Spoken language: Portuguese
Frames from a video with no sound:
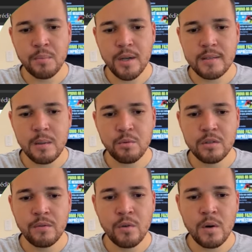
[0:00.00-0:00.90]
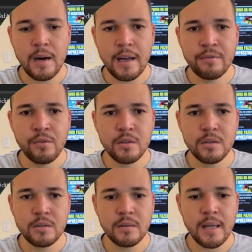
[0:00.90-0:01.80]
Por exemplo, se for iPhone
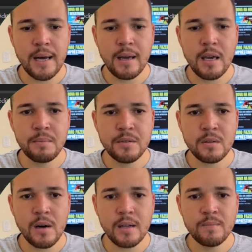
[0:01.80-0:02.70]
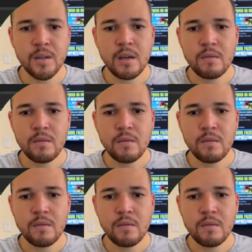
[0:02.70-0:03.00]
seu celular, Apple Store